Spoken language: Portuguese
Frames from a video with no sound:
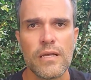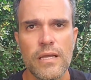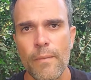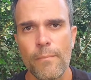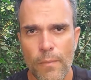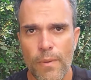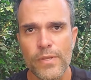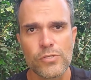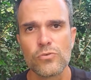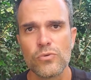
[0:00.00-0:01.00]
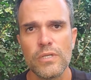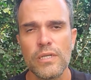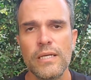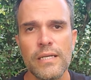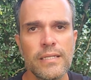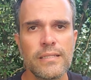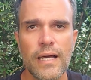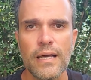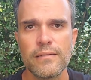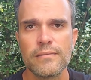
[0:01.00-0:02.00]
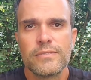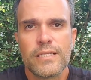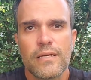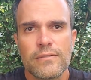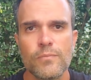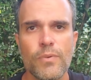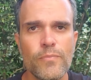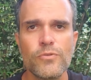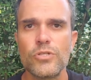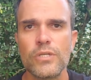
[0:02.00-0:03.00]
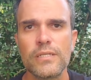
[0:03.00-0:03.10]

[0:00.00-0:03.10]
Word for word: é a própria pessoa que está estragando seu próprio dia.